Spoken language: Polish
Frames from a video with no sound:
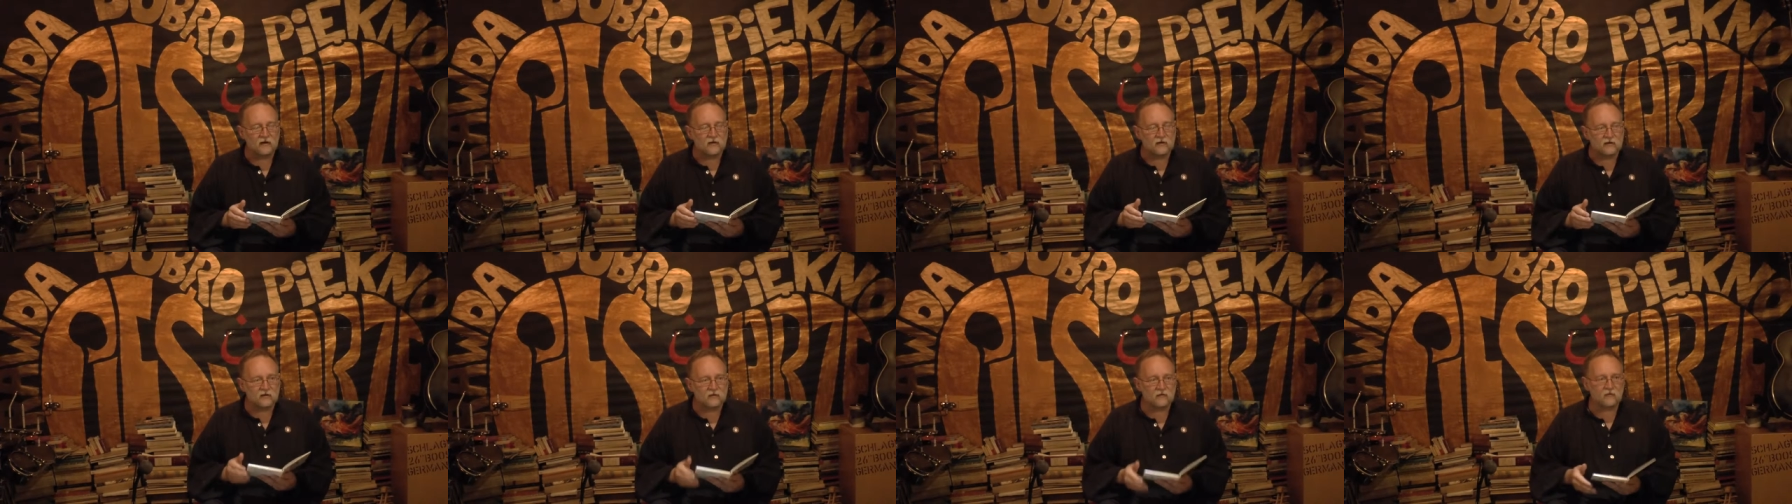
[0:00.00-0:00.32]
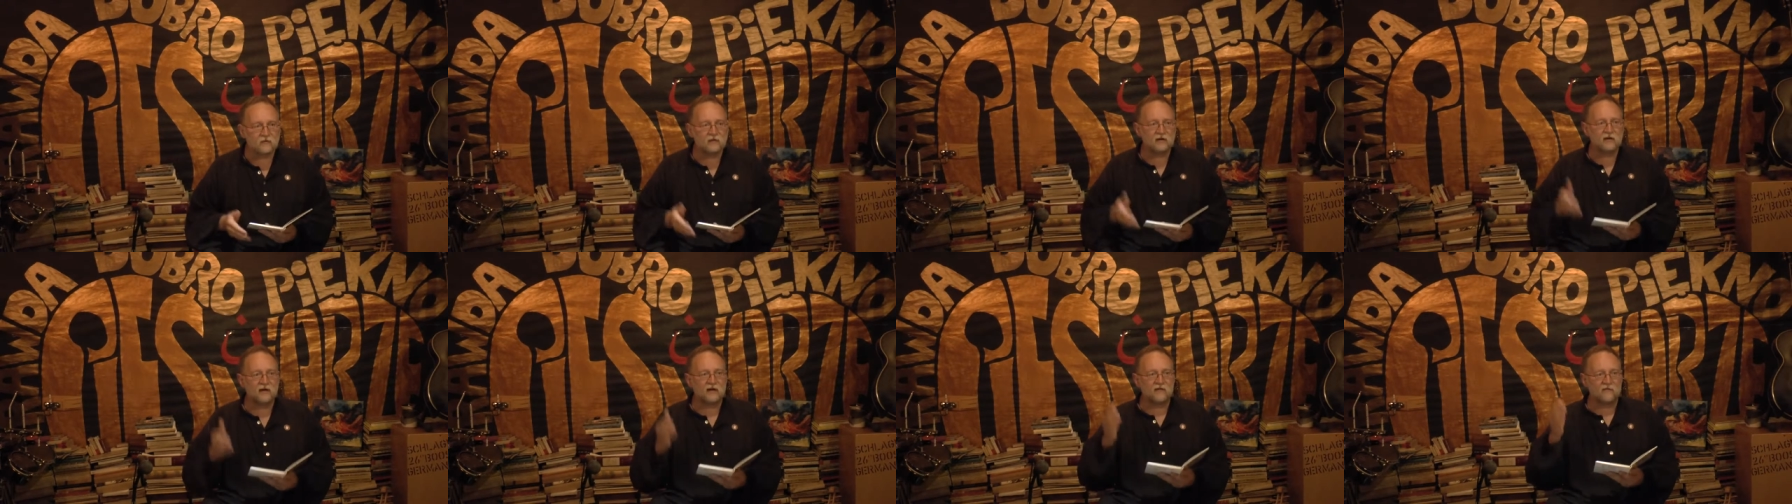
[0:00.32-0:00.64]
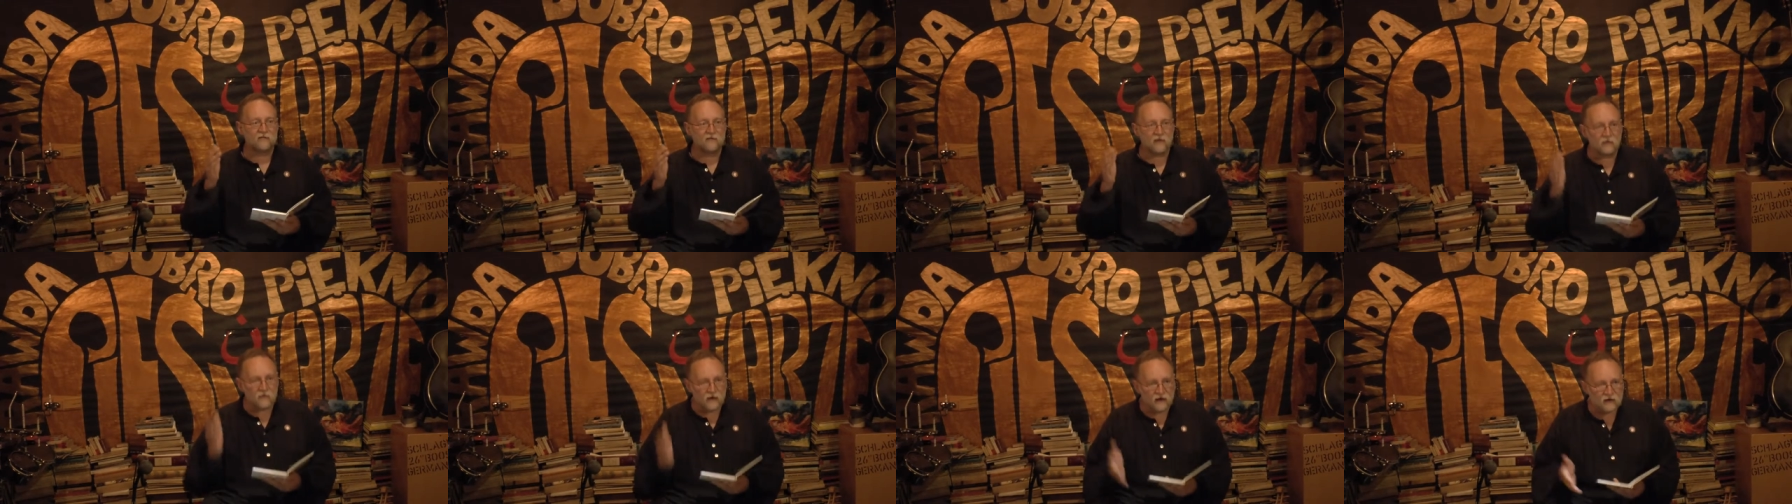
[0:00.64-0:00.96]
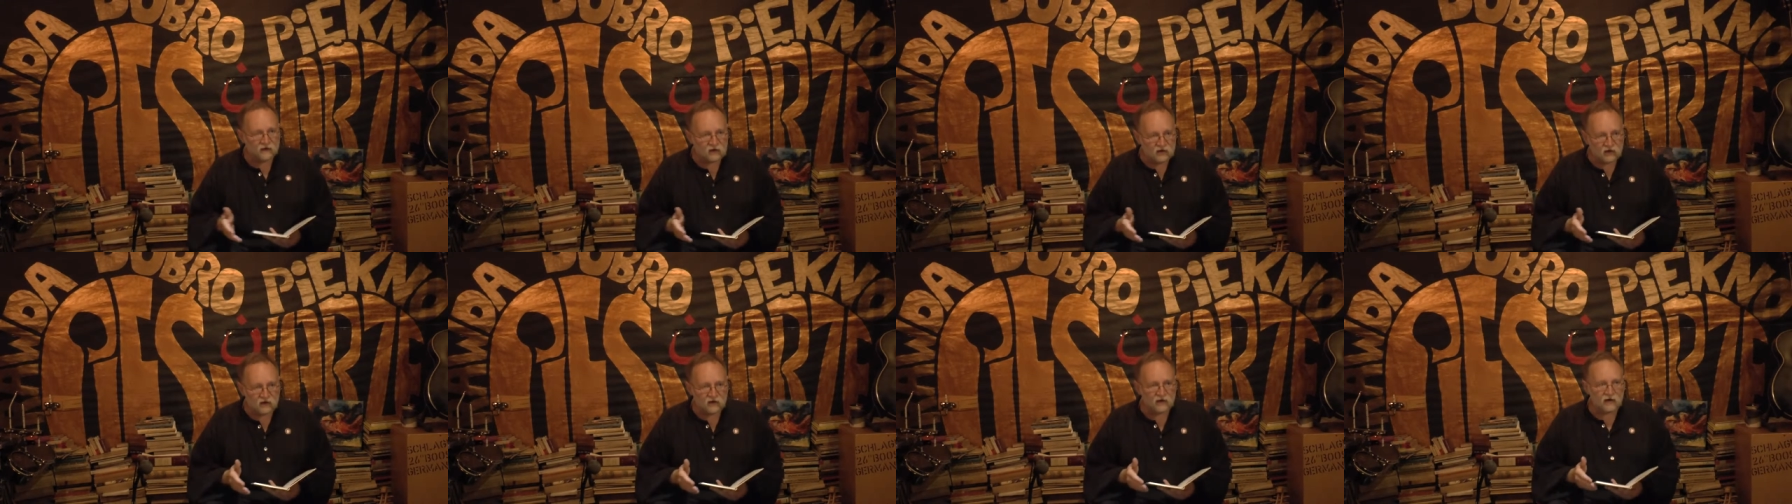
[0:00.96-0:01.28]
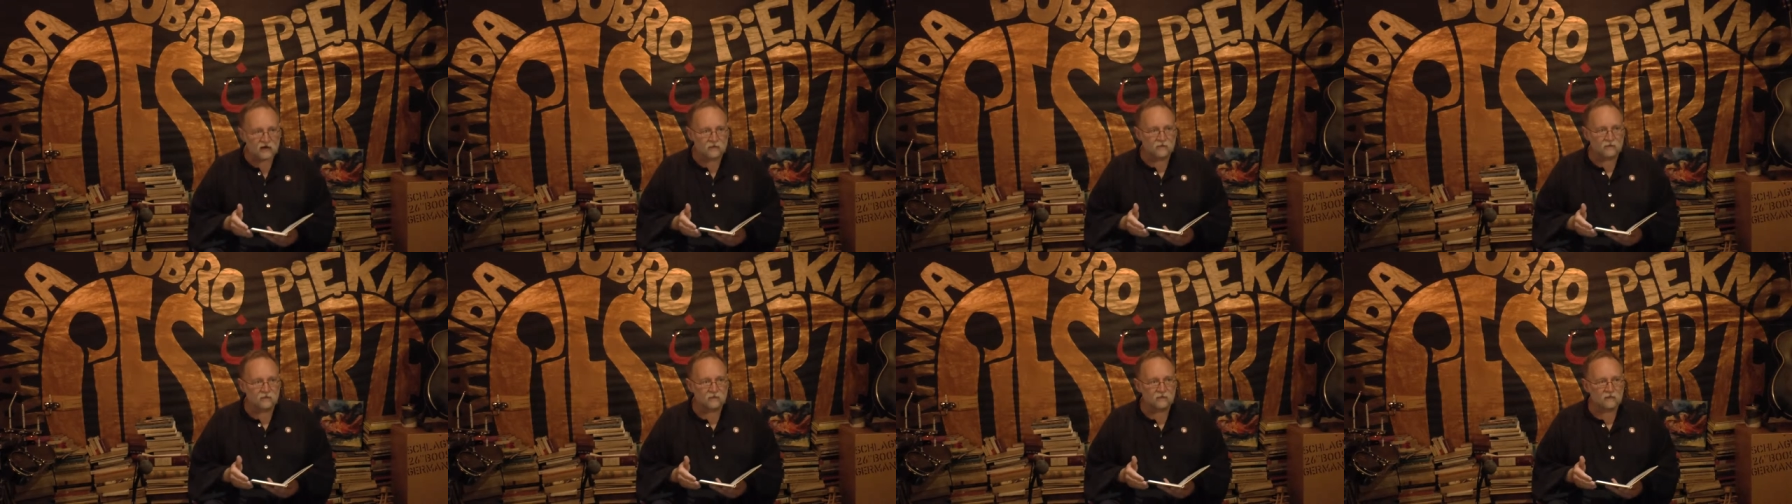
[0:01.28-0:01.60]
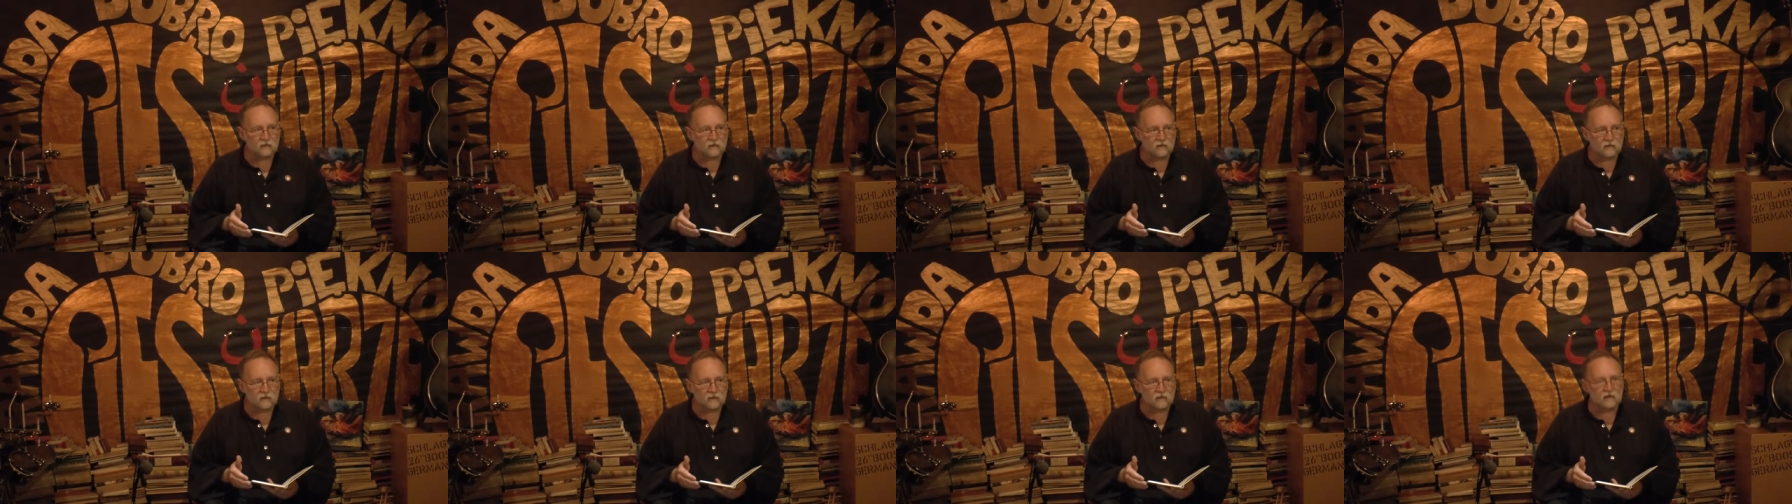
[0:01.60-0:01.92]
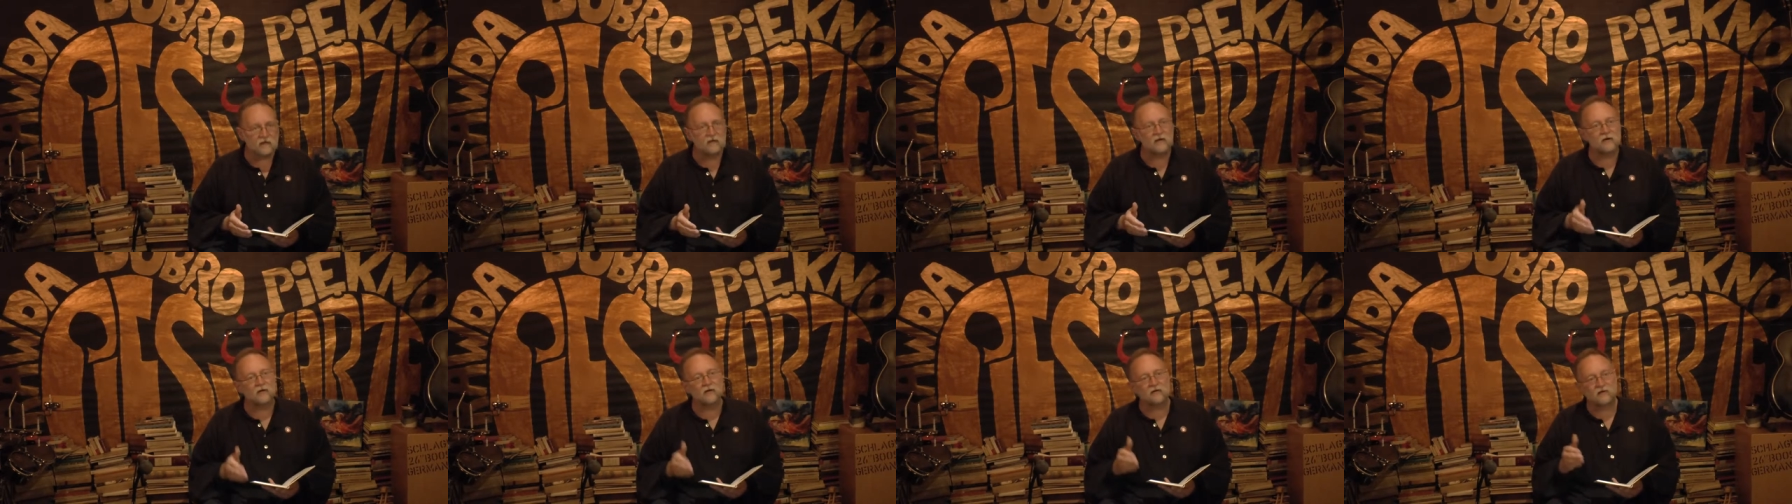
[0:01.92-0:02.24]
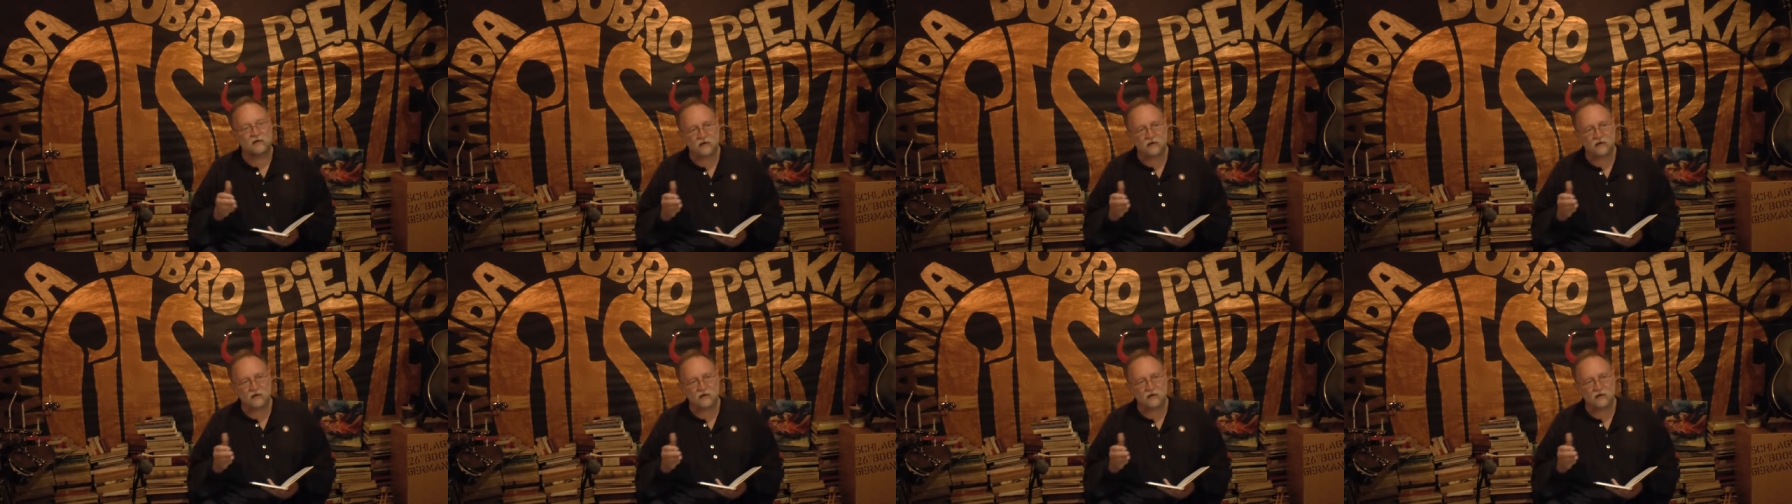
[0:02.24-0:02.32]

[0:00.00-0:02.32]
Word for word: Złodzieje włamali się tam i nie od